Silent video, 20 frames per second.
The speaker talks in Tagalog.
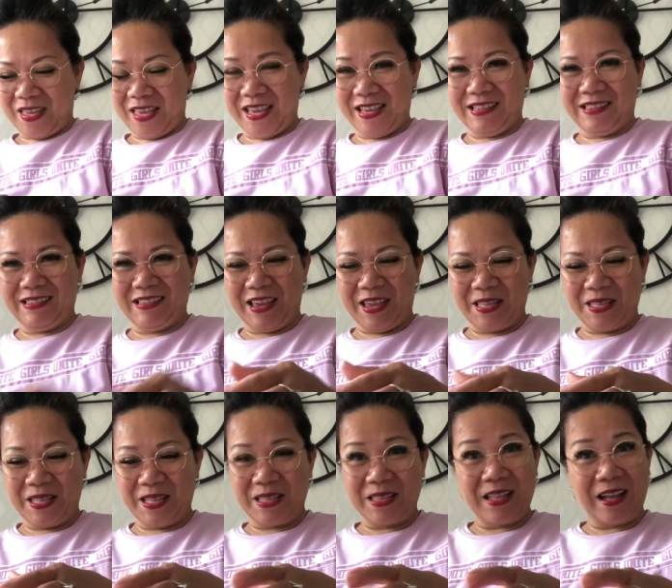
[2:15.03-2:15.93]

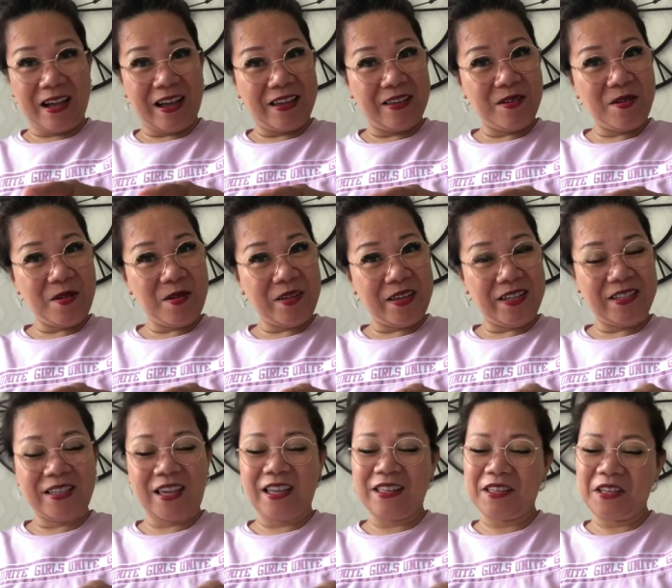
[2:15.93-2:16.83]
Excited na kayo?
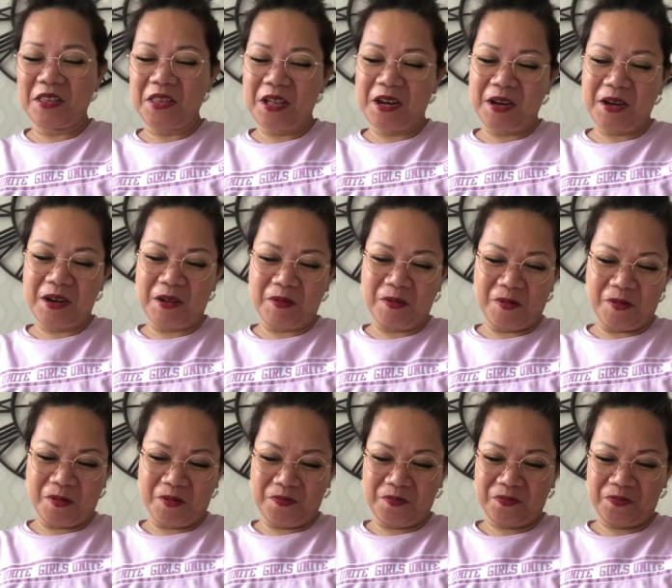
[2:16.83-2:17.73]
Excited na rin ako.